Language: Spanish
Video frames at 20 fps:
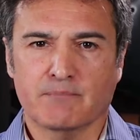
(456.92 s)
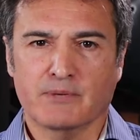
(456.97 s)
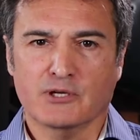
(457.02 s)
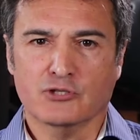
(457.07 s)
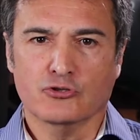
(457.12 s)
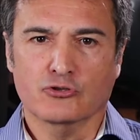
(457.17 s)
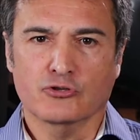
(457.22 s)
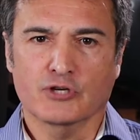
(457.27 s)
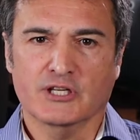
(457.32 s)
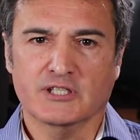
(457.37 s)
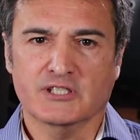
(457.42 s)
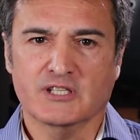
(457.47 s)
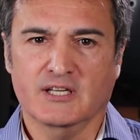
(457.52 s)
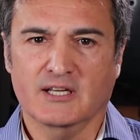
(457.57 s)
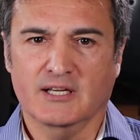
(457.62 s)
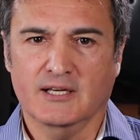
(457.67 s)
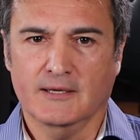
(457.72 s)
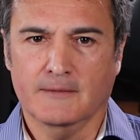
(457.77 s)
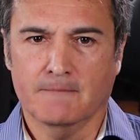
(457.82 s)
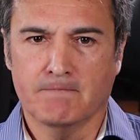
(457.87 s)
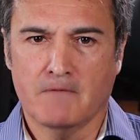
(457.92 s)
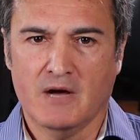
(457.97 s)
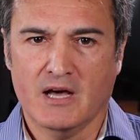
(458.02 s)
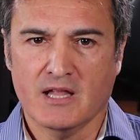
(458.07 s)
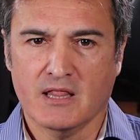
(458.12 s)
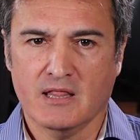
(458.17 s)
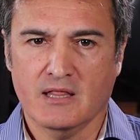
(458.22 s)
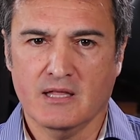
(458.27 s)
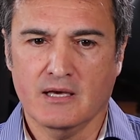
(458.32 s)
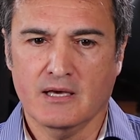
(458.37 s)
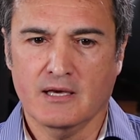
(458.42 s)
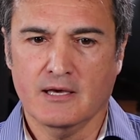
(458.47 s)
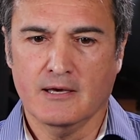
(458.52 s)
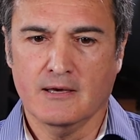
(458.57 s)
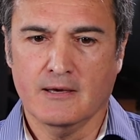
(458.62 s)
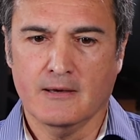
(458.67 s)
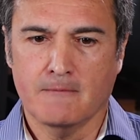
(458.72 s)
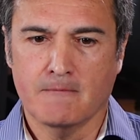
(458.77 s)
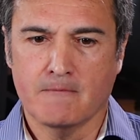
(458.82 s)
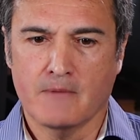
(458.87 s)
personas que
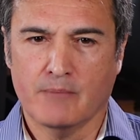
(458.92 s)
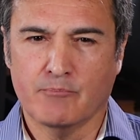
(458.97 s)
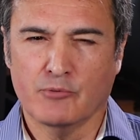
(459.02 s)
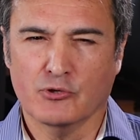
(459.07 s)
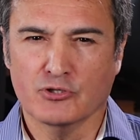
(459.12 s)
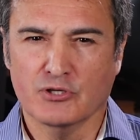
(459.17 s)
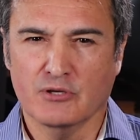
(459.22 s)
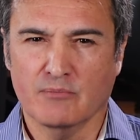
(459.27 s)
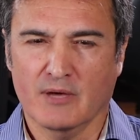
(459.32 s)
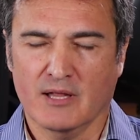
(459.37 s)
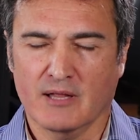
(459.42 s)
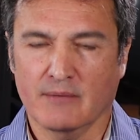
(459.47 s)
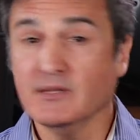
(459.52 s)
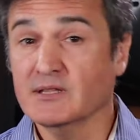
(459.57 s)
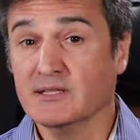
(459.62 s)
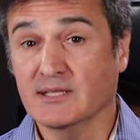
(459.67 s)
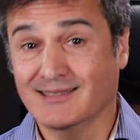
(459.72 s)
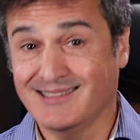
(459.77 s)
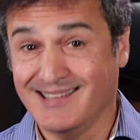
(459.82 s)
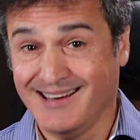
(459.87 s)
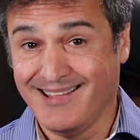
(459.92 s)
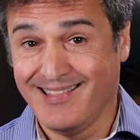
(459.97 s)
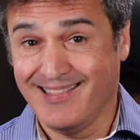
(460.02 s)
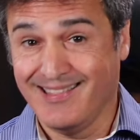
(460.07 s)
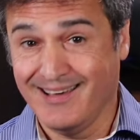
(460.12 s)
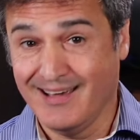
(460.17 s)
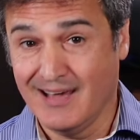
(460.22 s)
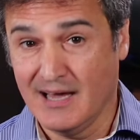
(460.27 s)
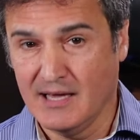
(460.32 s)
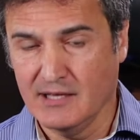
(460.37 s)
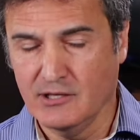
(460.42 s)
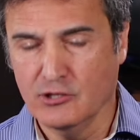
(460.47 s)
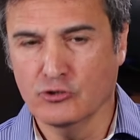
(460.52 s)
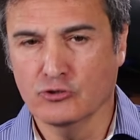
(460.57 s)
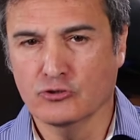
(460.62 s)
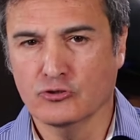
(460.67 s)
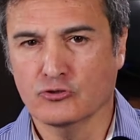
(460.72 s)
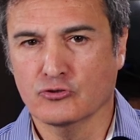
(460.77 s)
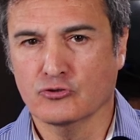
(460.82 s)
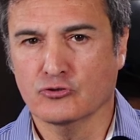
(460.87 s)
hace aproximadamente 13
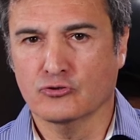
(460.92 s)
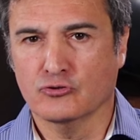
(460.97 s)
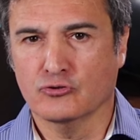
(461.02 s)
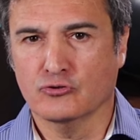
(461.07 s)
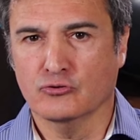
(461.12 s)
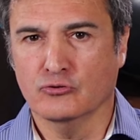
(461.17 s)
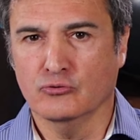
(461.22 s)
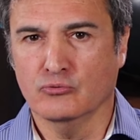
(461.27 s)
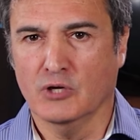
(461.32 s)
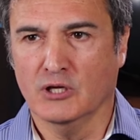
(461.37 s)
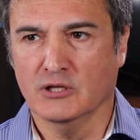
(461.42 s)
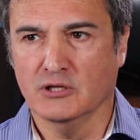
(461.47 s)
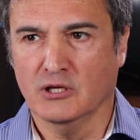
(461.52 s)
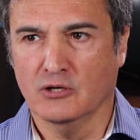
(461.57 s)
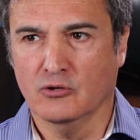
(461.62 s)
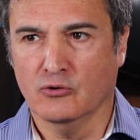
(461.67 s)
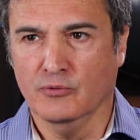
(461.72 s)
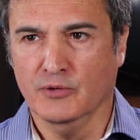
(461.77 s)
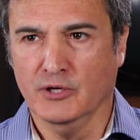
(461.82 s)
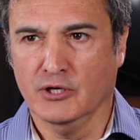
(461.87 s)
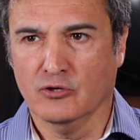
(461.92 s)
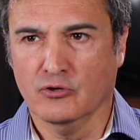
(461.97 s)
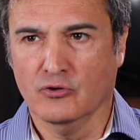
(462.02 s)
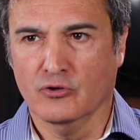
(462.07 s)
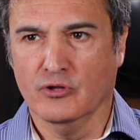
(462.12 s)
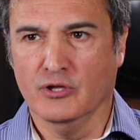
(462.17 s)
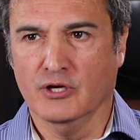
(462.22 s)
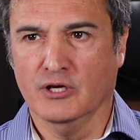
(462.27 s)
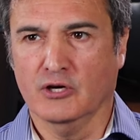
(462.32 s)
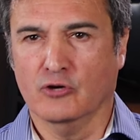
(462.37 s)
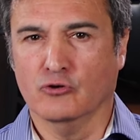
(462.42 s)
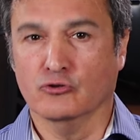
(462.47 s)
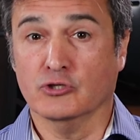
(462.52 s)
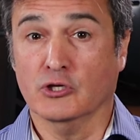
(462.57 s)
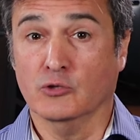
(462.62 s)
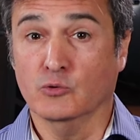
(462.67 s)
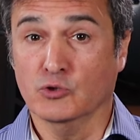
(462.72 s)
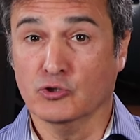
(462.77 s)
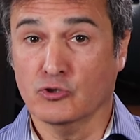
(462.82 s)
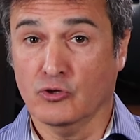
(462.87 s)
años, durante el gobierno de
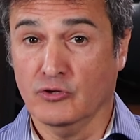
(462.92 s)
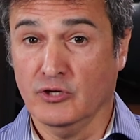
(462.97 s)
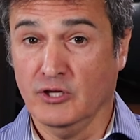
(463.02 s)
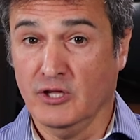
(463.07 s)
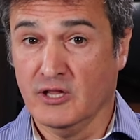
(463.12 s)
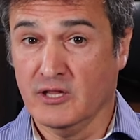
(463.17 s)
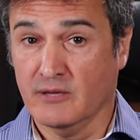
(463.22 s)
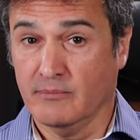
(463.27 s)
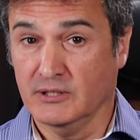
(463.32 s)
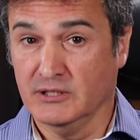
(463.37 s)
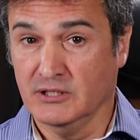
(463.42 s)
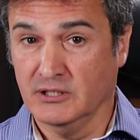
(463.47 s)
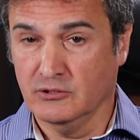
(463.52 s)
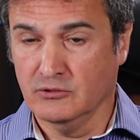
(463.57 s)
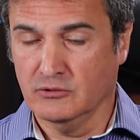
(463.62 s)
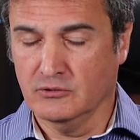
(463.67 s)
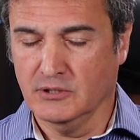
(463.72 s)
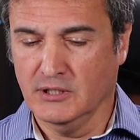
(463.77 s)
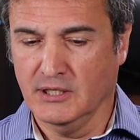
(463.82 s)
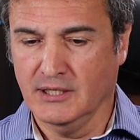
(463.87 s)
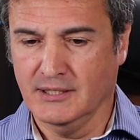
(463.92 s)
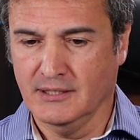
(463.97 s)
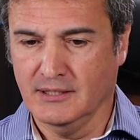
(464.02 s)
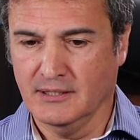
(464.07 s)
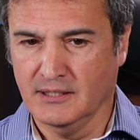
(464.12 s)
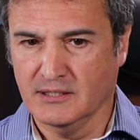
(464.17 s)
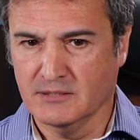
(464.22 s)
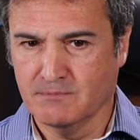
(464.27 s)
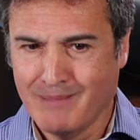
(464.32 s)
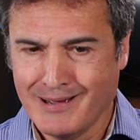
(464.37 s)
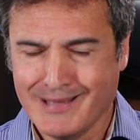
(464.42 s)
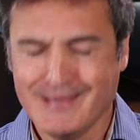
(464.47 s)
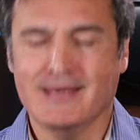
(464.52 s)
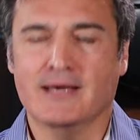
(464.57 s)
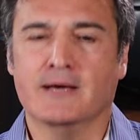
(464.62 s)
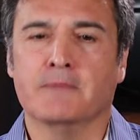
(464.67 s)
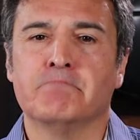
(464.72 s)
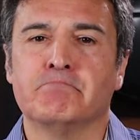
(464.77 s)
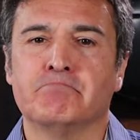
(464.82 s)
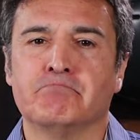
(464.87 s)
José Luis Rodríguez Zapatero en
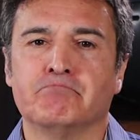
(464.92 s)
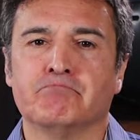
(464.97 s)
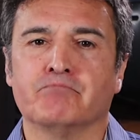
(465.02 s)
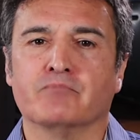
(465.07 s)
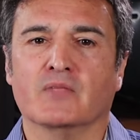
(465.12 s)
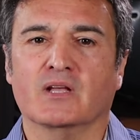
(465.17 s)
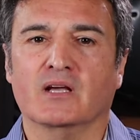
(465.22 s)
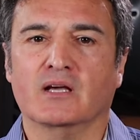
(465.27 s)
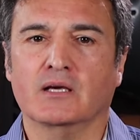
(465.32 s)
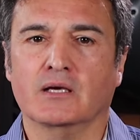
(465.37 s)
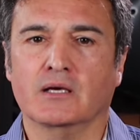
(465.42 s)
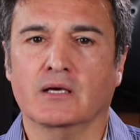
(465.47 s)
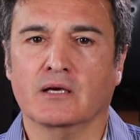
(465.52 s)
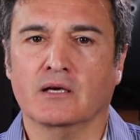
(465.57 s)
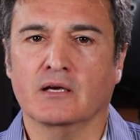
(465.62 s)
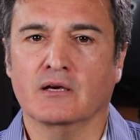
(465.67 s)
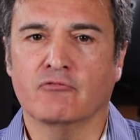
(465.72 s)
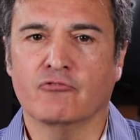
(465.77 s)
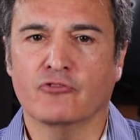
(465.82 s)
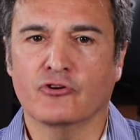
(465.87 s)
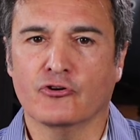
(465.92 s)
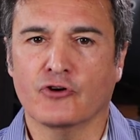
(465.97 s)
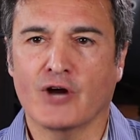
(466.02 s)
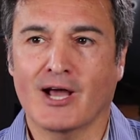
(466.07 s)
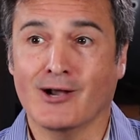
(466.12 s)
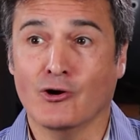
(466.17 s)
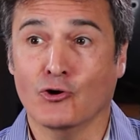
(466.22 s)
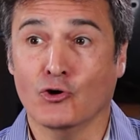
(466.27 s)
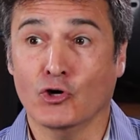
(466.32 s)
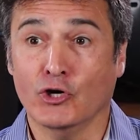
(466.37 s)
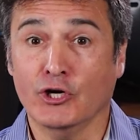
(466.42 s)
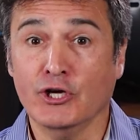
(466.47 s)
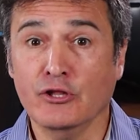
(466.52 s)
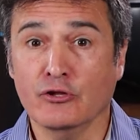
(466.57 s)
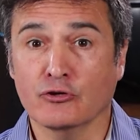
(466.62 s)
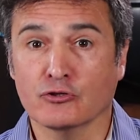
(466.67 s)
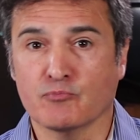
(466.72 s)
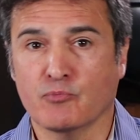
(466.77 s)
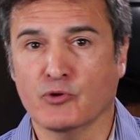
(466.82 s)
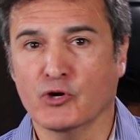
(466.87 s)
España, eh, fueron
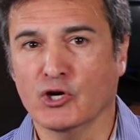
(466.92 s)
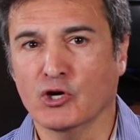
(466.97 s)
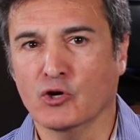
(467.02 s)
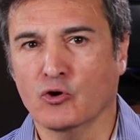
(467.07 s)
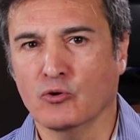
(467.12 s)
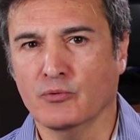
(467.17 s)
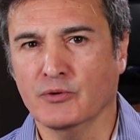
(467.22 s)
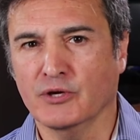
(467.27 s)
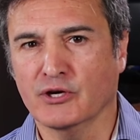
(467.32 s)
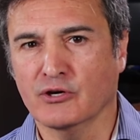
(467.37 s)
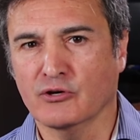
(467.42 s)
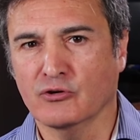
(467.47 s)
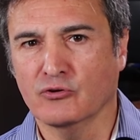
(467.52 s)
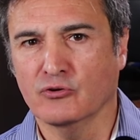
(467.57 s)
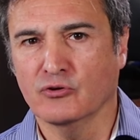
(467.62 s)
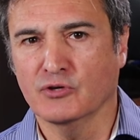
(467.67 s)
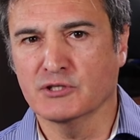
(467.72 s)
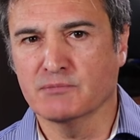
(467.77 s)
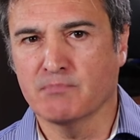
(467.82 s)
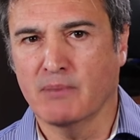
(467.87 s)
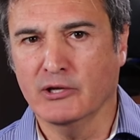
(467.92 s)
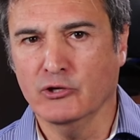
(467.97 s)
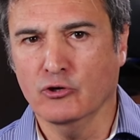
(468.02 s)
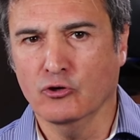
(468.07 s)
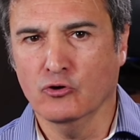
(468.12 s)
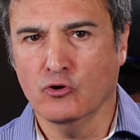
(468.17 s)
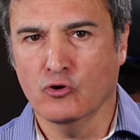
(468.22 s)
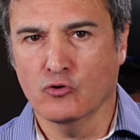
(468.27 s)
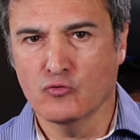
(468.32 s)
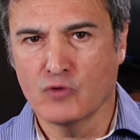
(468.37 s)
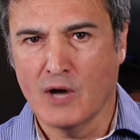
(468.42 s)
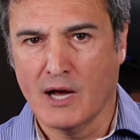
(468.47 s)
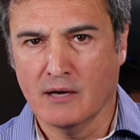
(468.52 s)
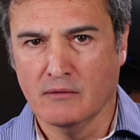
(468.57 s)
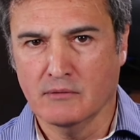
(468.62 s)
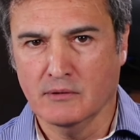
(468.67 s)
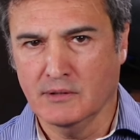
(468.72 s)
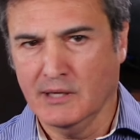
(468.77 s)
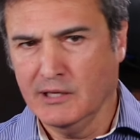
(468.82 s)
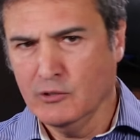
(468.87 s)
acogidos por el gobierno español con
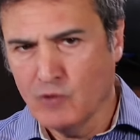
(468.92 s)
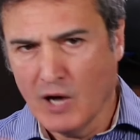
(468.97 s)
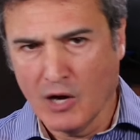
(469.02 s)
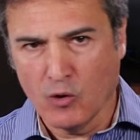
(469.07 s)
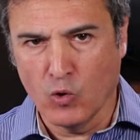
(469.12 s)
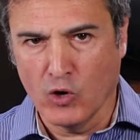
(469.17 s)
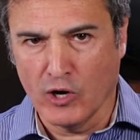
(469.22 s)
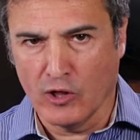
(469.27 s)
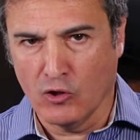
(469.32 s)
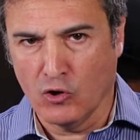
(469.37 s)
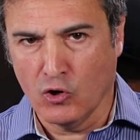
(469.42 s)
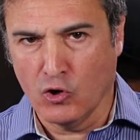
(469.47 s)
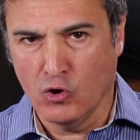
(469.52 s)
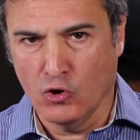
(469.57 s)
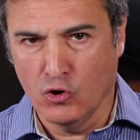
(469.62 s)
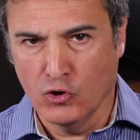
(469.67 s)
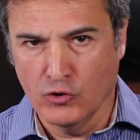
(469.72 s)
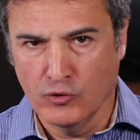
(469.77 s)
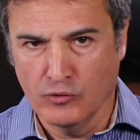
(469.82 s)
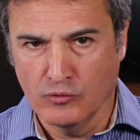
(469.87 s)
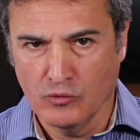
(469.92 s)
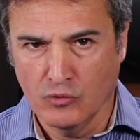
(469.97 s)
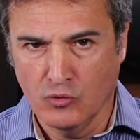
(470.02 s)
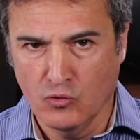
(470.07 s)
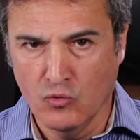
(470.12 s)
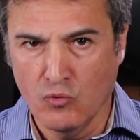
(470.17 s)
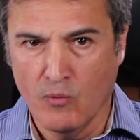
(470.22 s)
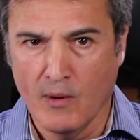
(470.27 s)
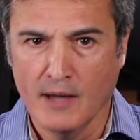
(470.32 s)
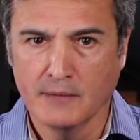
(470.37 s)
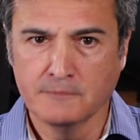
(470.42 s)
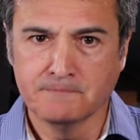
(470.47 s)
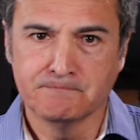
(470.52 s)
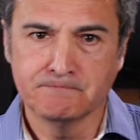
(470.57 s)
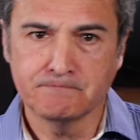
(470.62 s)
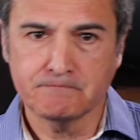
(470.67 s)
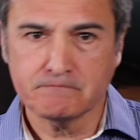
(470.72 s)
en un acuerdo con Cuba,